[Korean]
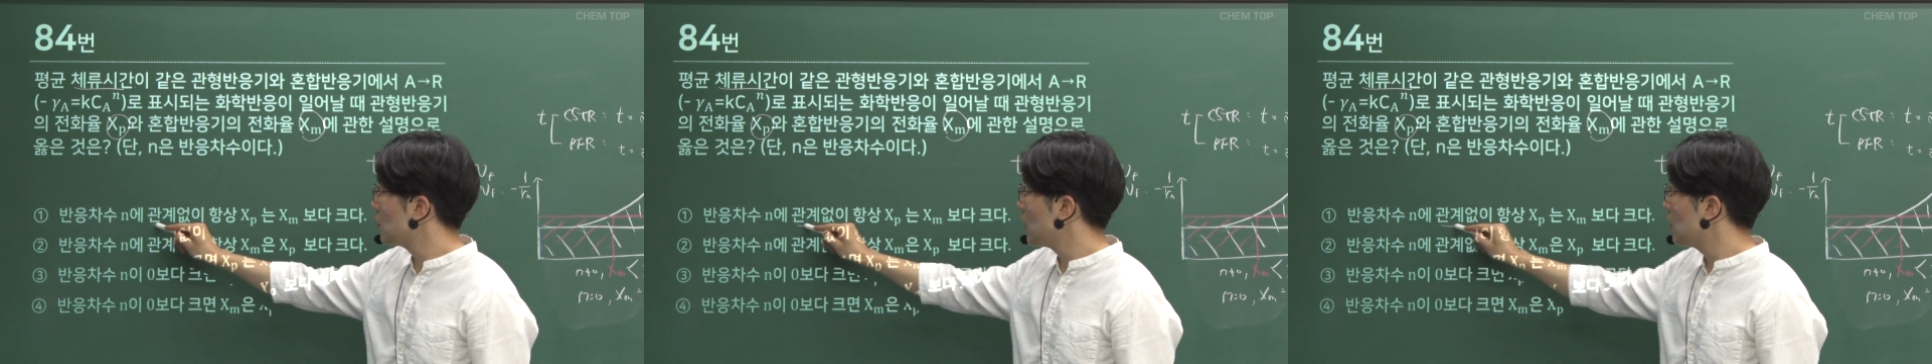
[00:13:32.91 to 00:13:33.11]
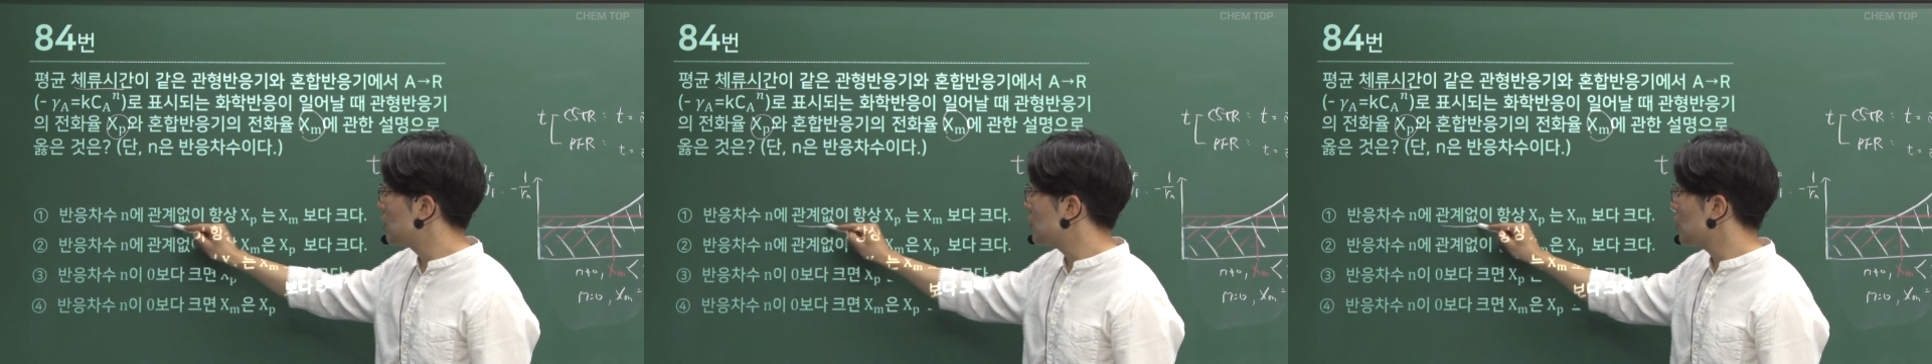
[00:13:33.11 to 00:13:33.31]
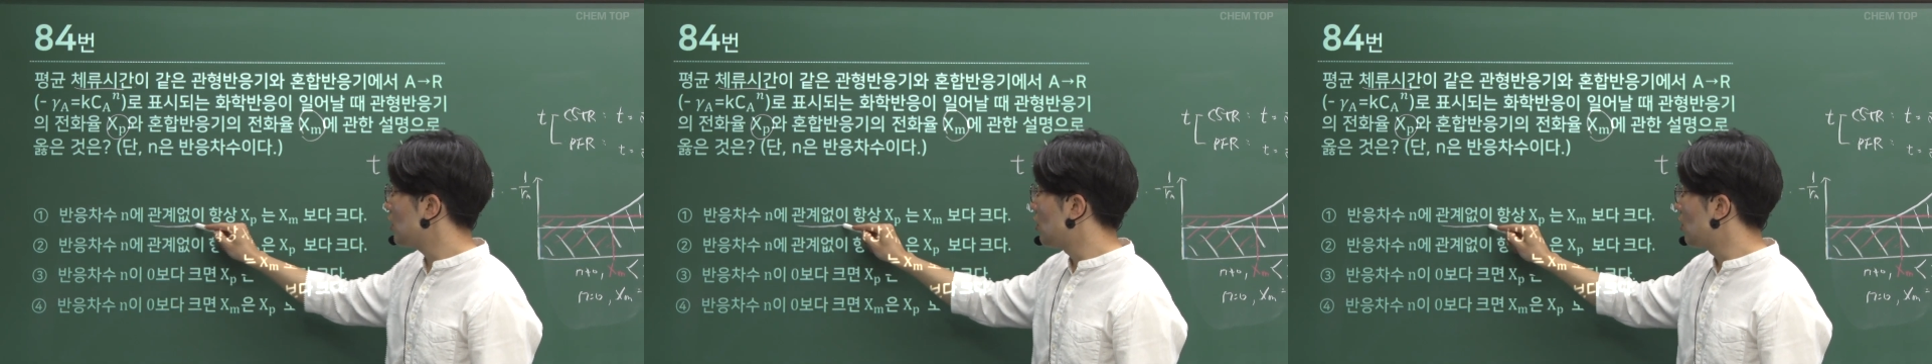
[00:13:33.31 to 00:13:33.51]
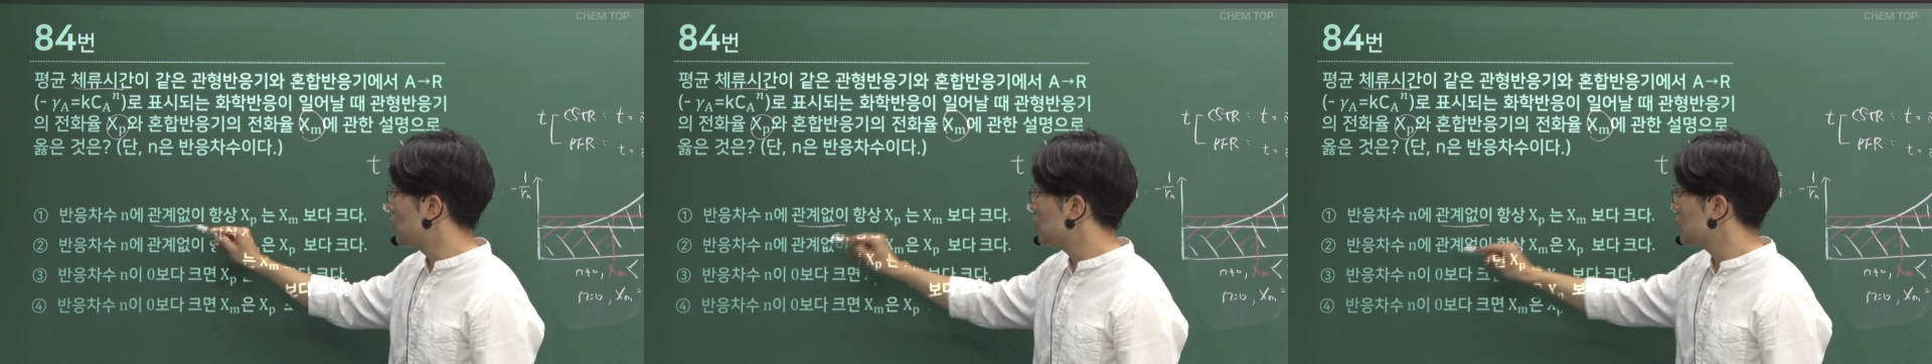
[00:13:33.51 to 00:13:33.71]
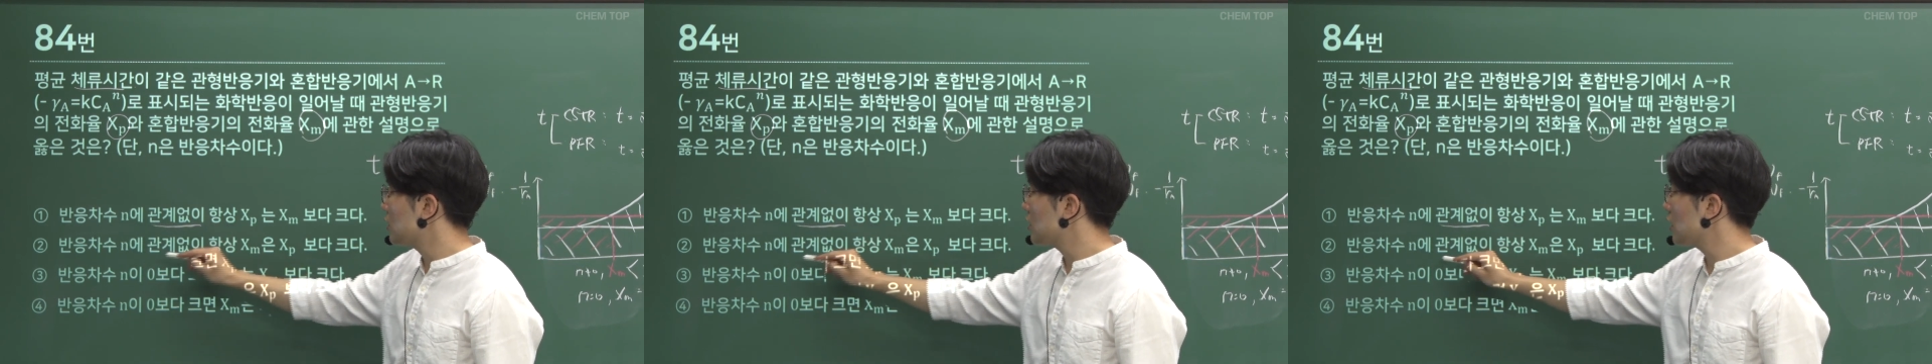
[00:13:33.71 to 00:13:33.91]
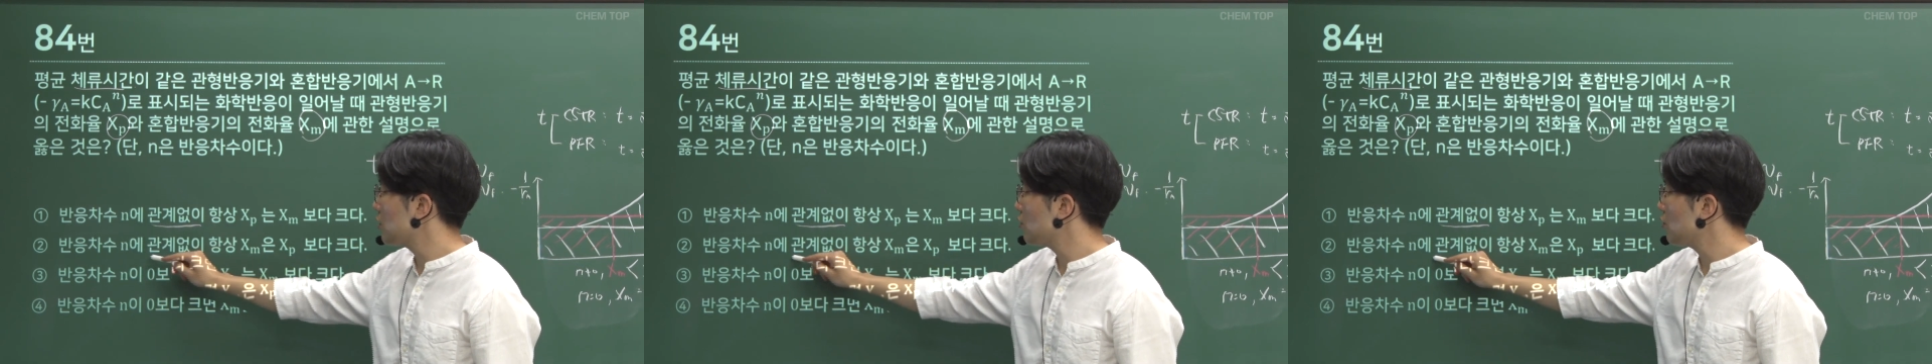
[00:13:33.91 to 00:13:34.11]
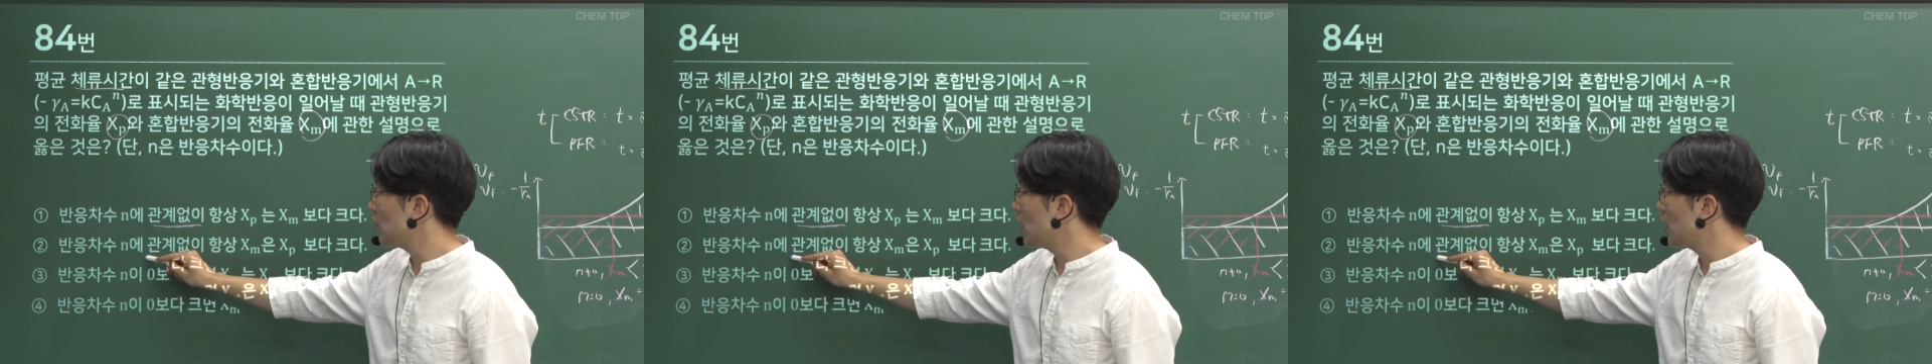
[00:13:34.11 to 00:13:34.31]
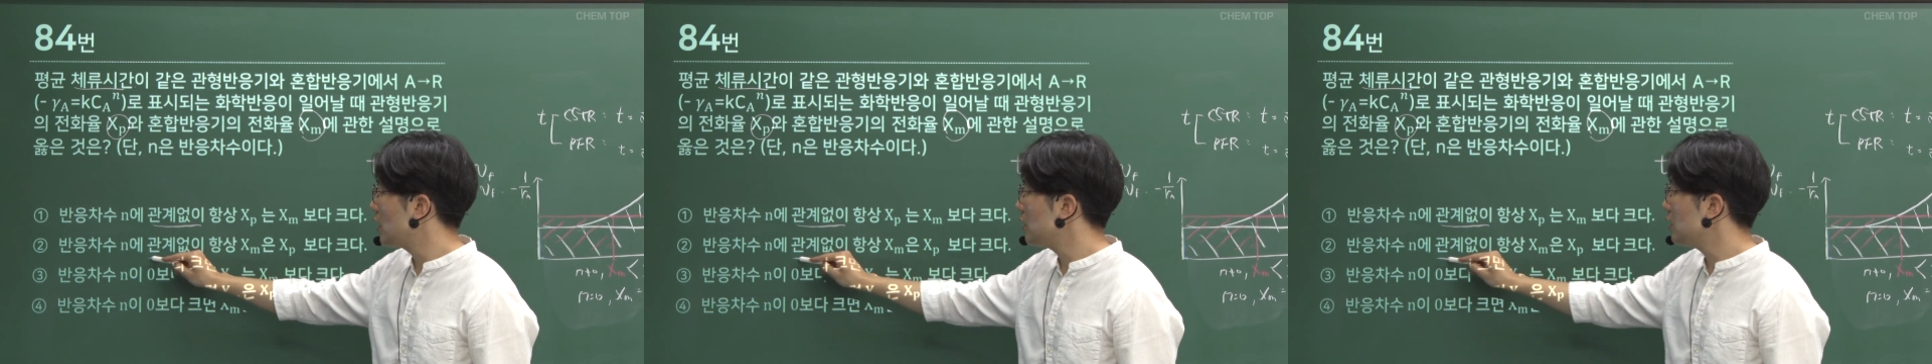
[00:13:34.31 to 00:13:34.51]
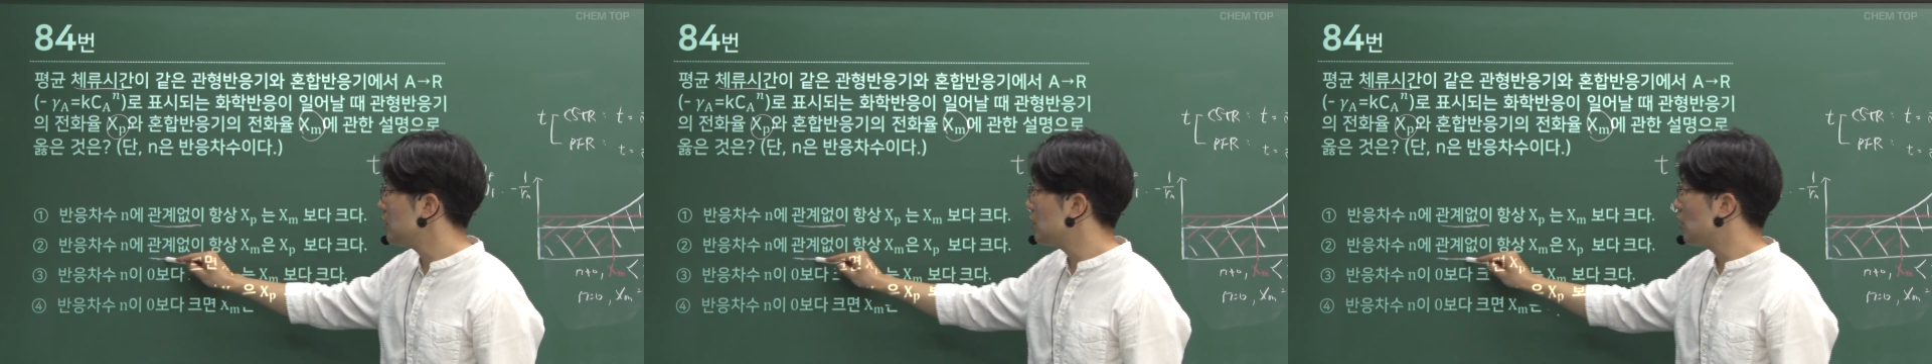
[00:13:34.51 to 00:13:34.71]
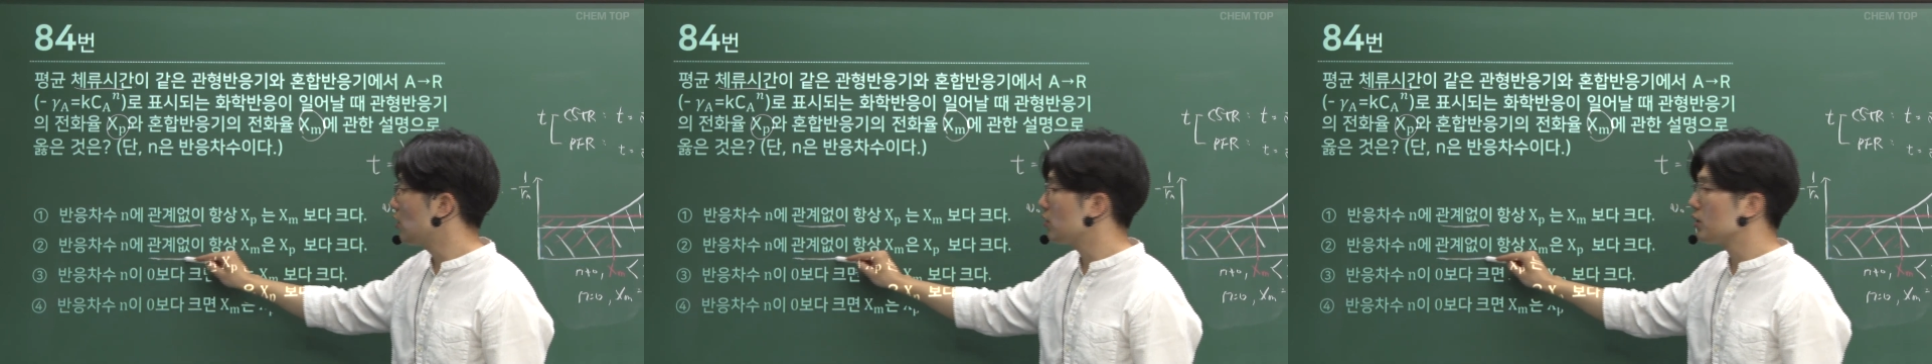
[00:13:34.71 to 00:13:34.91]
되어 있죠. 차수 n은
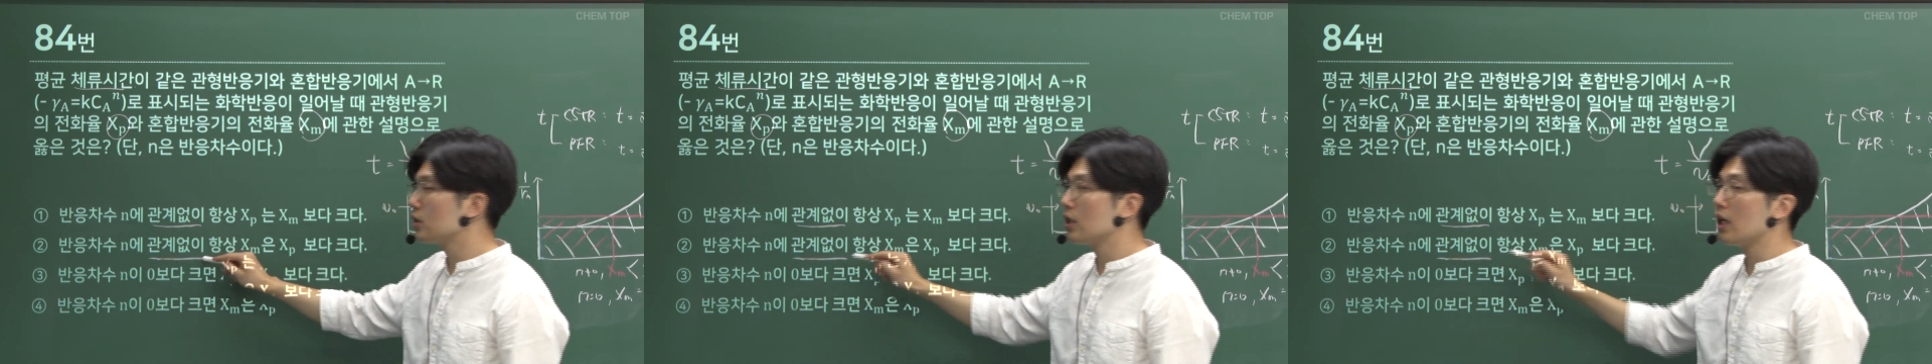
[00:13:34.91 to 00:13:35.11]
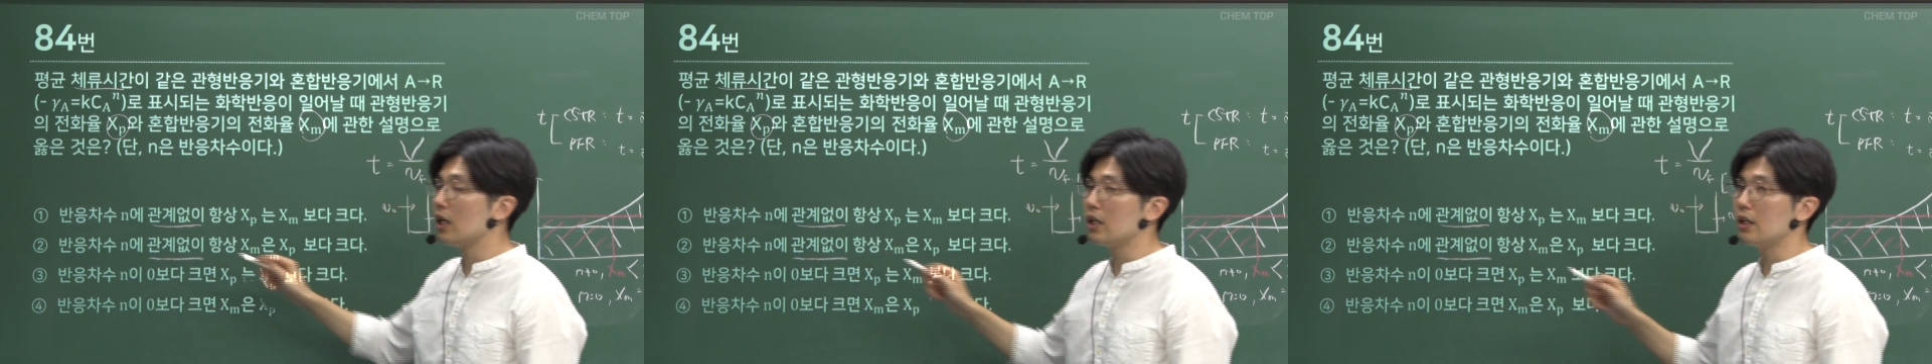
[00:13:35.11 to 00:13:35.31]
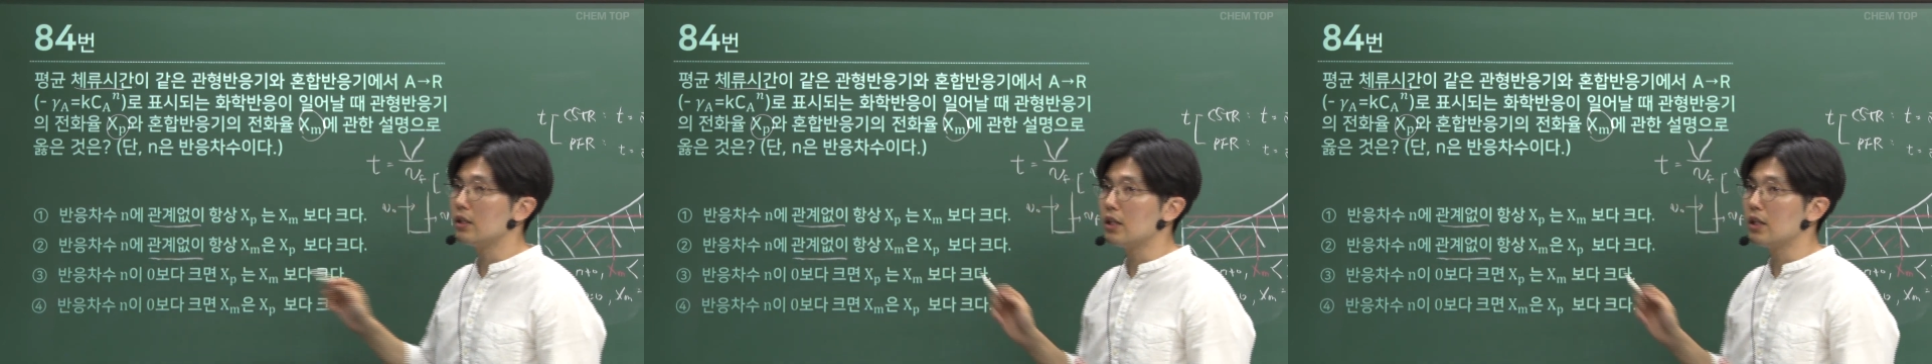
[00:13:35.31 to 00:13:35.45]
0차일